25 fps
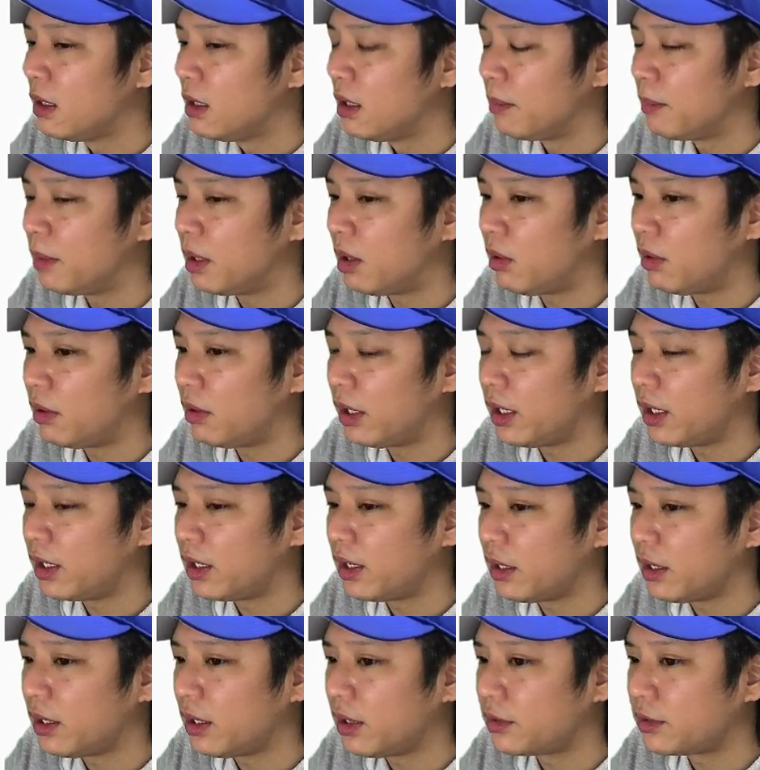まあ
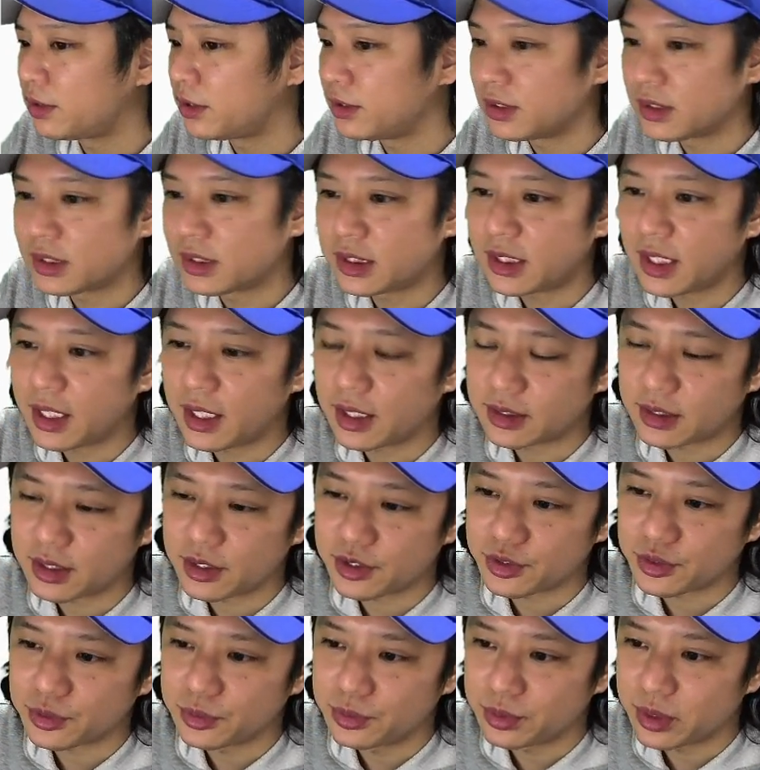えー、鈴木誠也
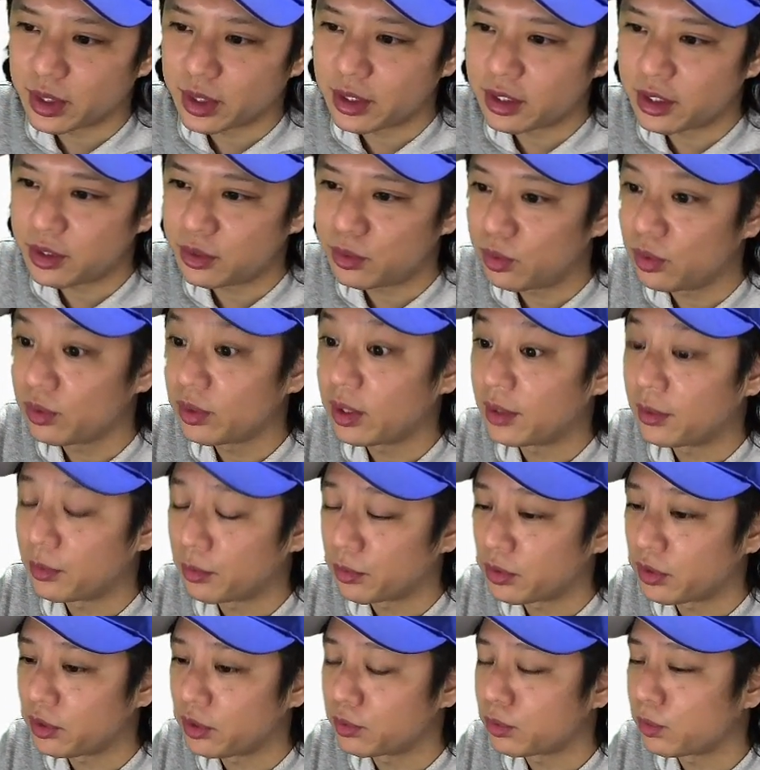選手抜けてどうな
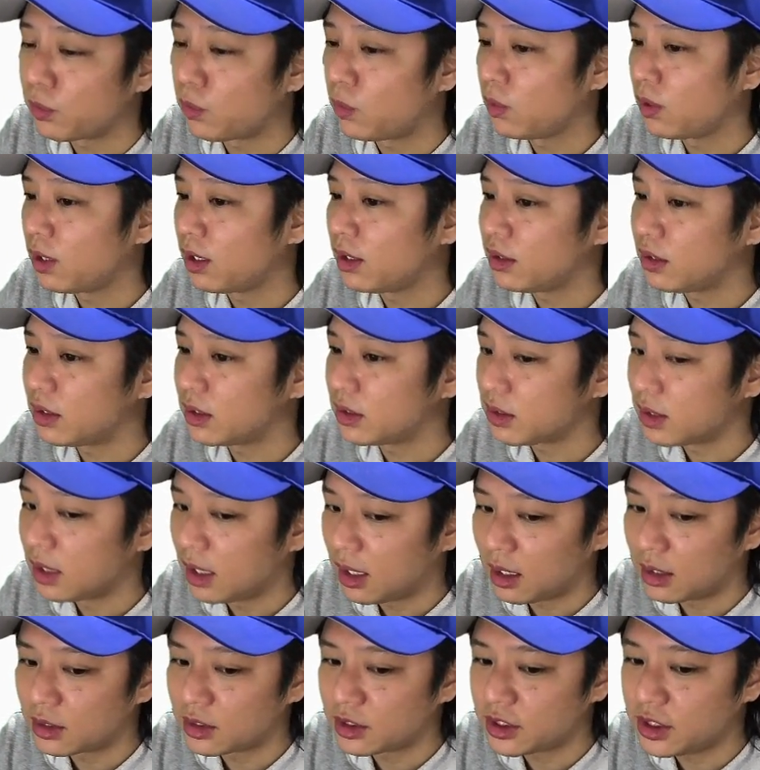のっていうところなんです
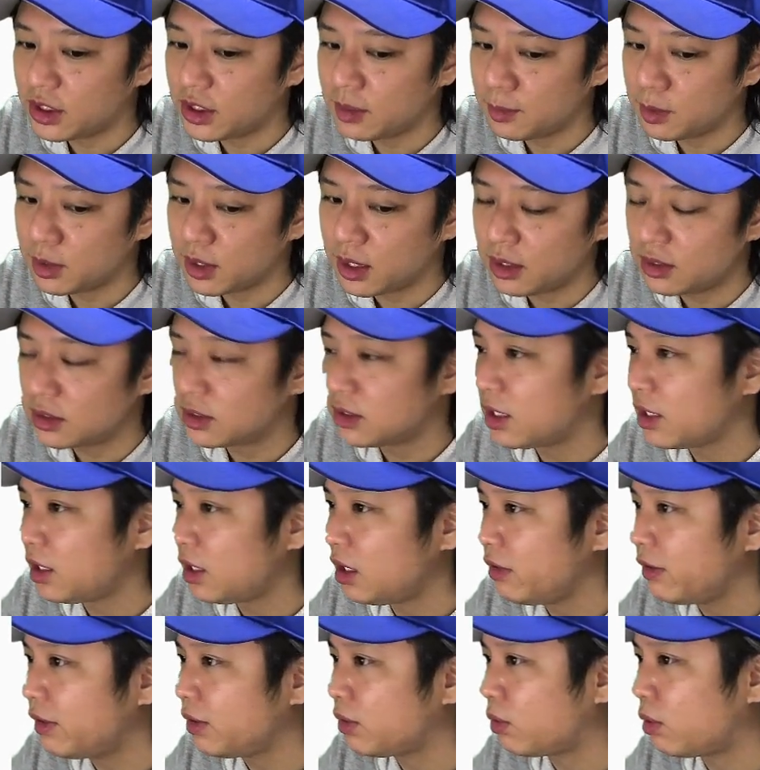がチーム打率的
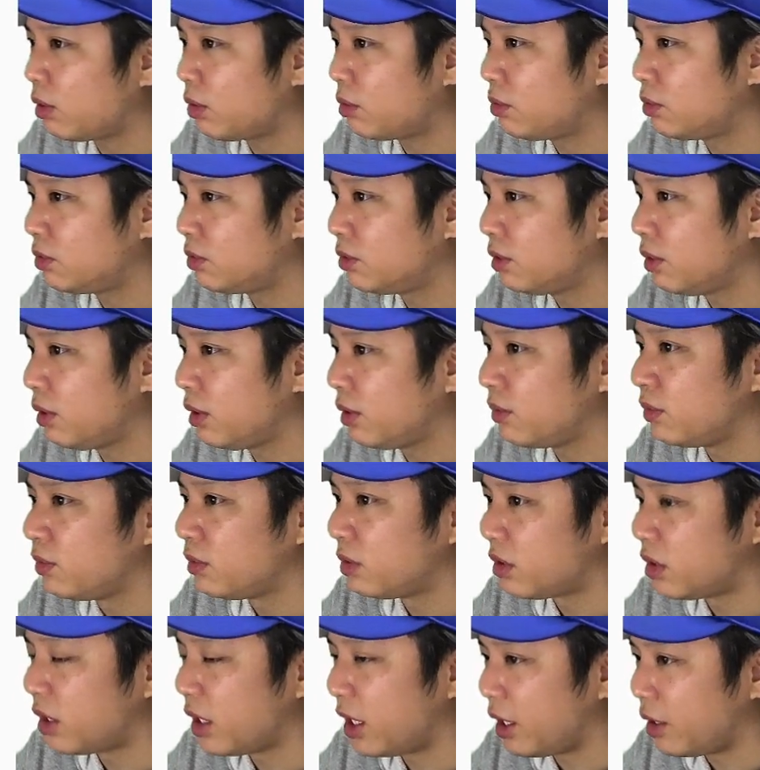にはドラゴンズより打っ
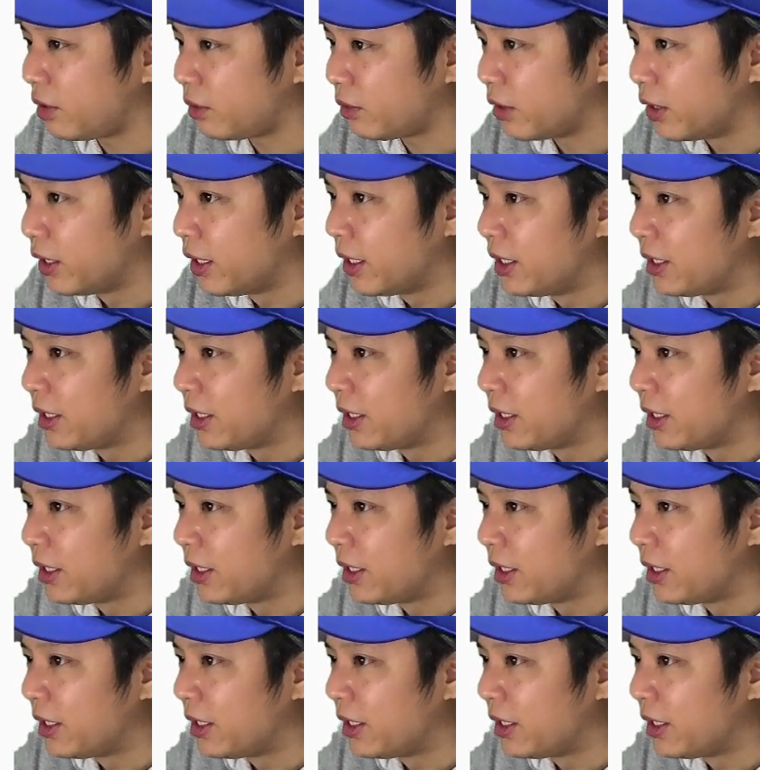ている、